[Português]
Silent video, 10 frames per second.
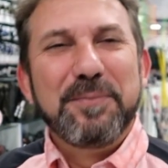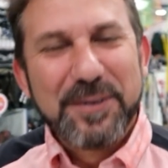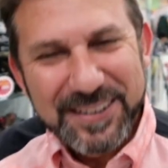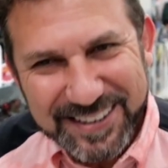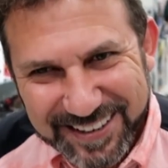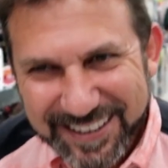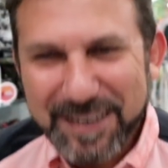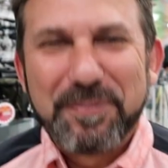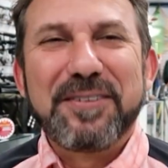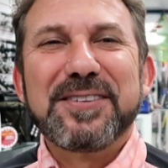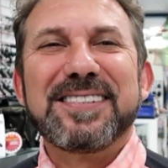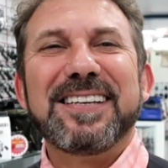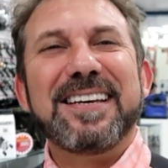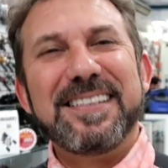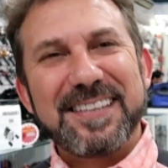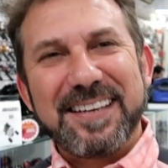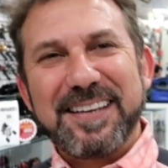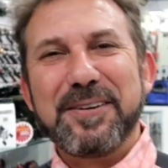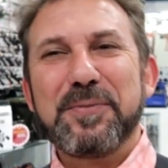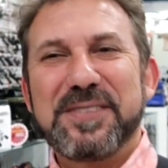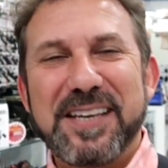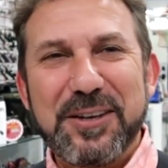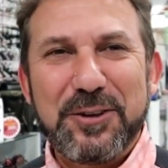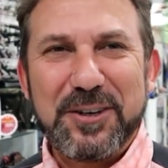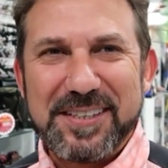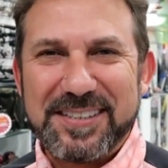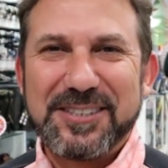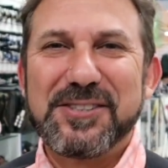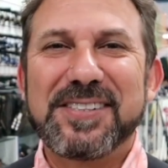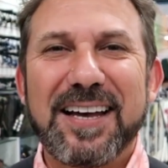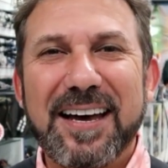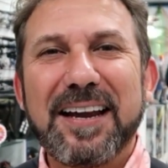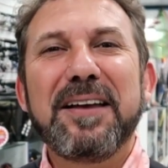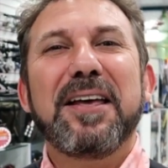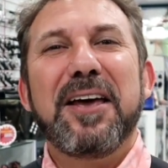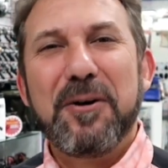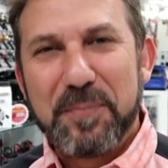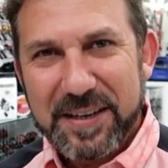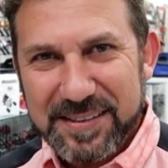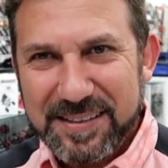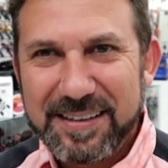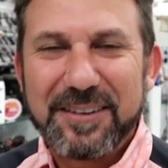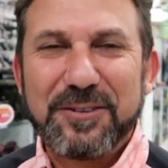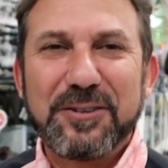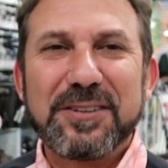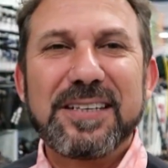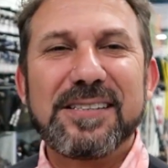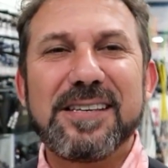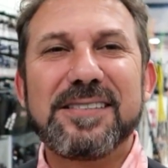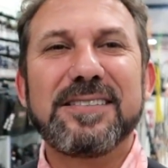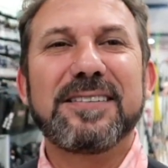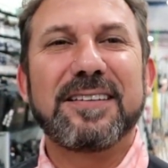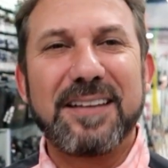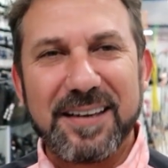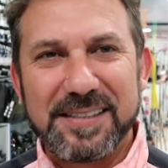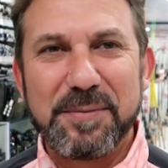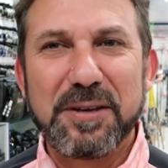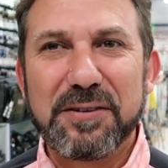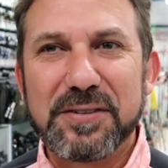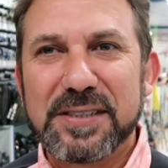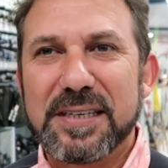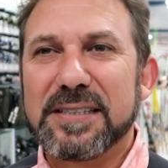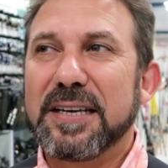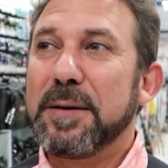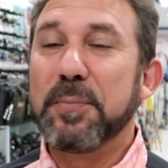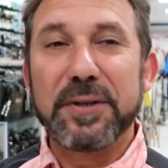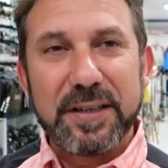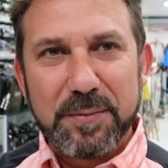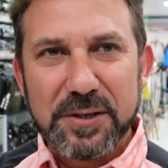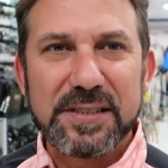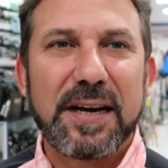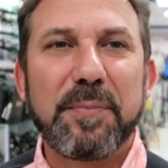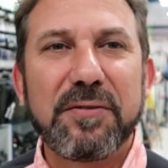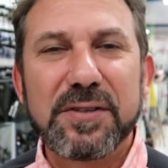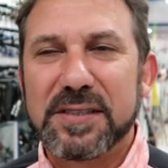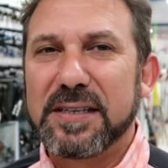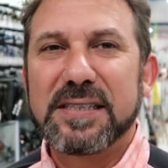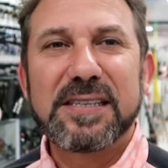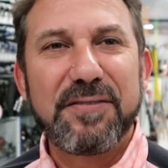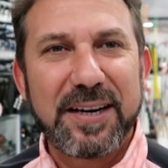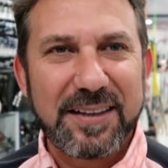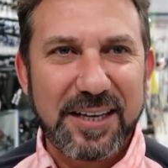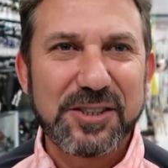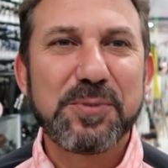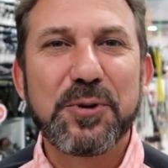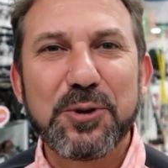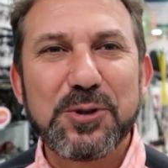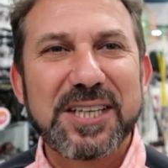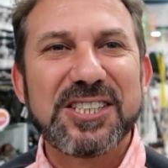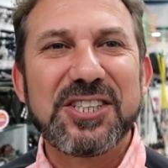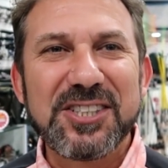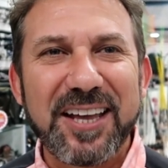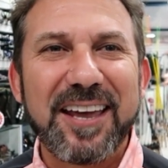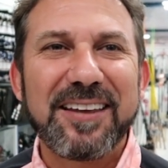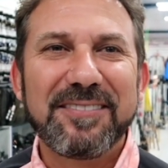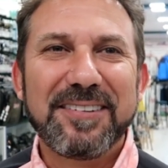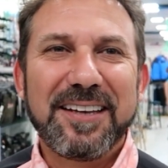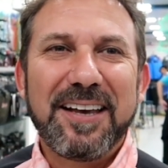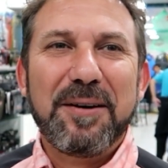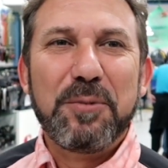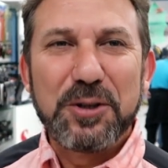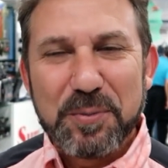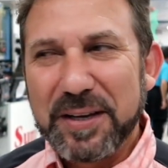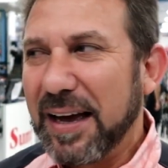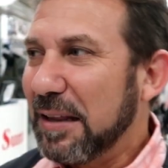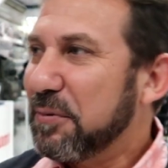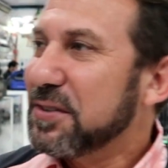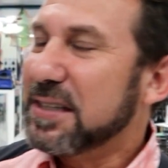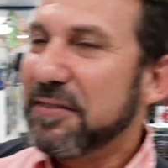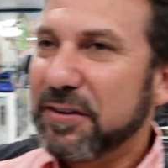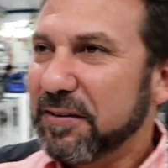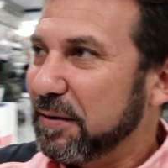Bom dia para vocês aí, seguidores da Jussara. É um prazer é todo da gente estar recebendo vocês aí e poder mostrar para vocês essa variedade de produtos que a gente tem. Muito obrigado por você vir.